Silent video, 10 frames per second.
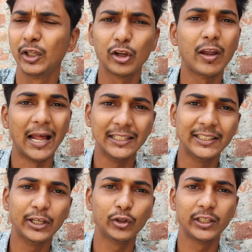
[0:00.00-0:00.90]
क्योंकि
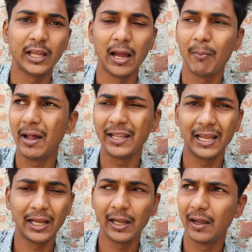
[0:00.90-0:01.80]
आदत नहीं होती यहाँ हमारे
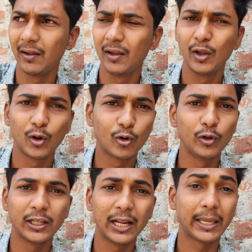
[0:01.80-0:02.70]
यहाँ
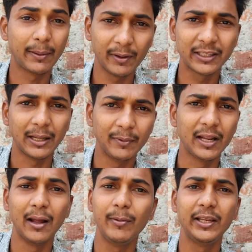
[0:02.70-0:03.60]
कोई इतना कैमरे के सामने
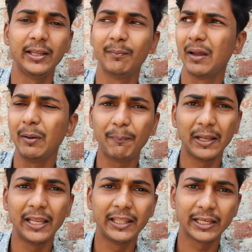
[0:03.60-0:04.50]
रहा भी नहीं है मैं भी
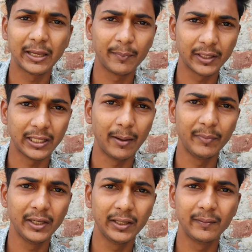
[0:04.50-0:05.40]
पहले इसे कैमरे के
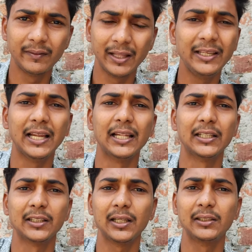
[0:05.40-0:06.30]
सामने नहीं ज़्यादा
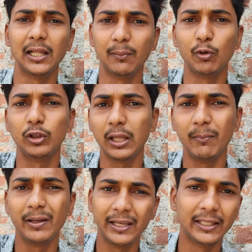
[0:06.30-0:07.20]
आता था ज़्यादा बोलता
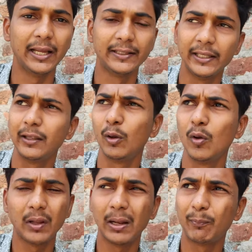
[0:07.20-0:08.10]
भी नहीं था इसी
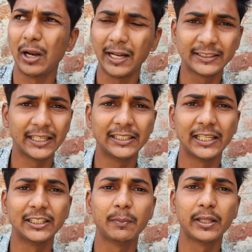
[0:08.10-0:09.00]
मेरा पुराना चैनल
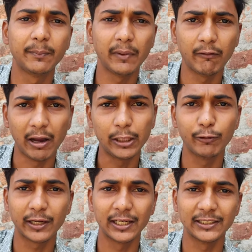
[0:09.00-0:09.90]
था जिसमें सिर्फ मैं वॉइस
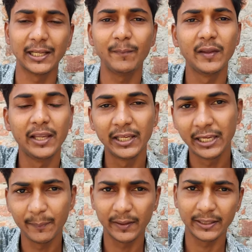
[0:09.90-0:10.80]
ओवर करता
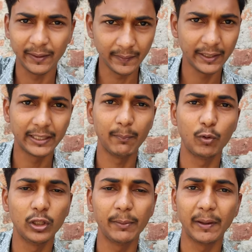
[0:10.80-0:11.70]
कैमरे के सामने ऐसा
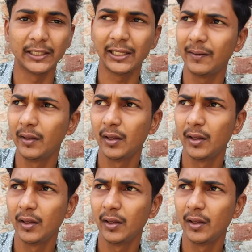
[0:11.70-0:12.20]
बोल नहीं पाता था